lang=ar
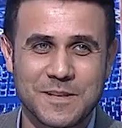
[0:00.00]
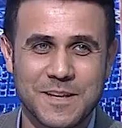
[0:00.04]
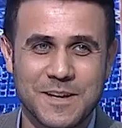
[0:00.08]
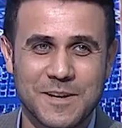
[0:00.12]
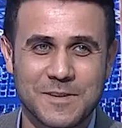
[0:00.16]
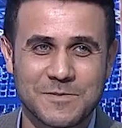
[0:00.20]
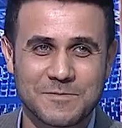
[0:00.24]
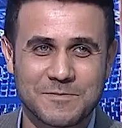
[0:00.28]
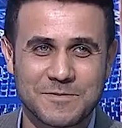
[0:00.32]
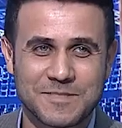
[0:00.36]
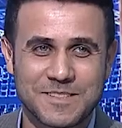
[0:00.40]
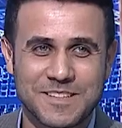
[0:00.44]

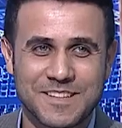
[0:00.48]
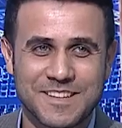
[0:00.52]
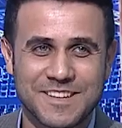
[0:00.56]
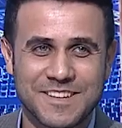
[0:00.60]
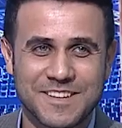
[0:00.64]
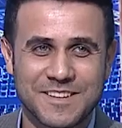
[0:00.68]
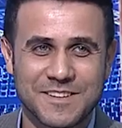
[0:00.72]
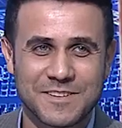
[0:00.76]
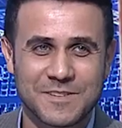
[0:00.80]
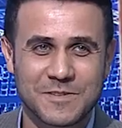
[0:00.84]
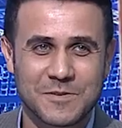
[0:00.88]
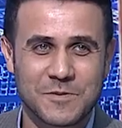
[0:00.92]
مدام
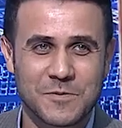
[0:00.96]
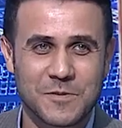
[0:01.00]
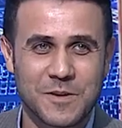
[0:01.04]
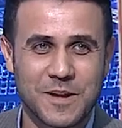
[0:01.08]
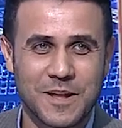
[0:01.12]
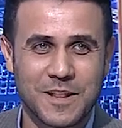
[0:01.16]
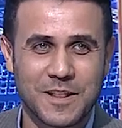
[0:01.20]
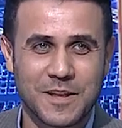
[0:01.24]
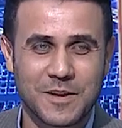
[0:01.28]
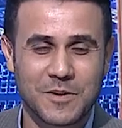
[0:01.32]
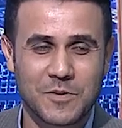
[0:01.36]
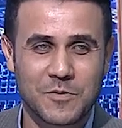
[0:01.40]

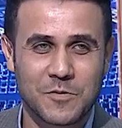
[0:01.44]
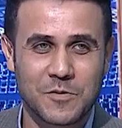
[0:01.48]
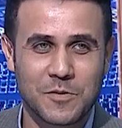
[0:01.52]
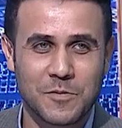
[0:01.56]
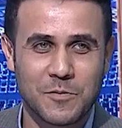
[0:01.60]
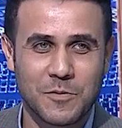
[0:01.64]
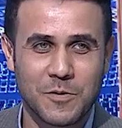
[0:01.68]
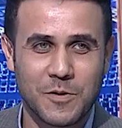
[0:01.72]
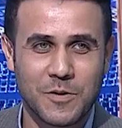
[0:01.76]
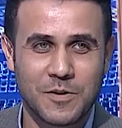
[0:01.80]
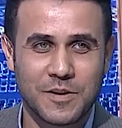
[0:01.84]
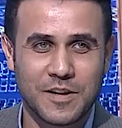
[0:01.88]
يقول الله
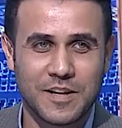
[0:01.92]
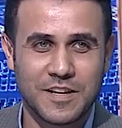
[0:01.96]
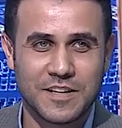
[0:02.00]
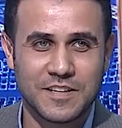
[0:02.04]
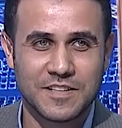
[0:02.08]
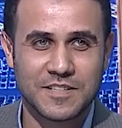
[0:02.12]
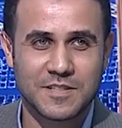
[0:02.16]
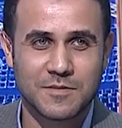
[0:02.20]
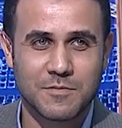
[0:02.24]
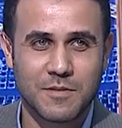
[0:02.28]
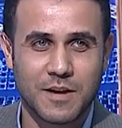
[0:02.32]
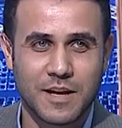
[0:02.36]
يكون بعون
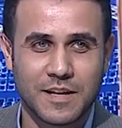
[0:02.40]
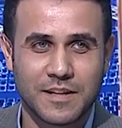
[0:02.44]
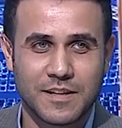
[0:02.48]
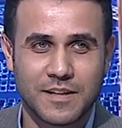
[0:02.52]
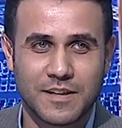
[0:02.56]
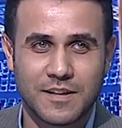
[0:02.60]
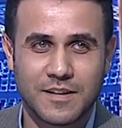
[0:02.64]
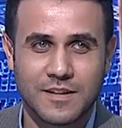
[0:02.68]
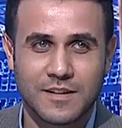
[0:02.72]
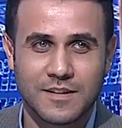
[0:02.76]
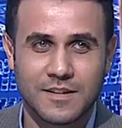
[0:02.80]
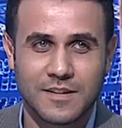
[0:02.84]
اللي يجي بعده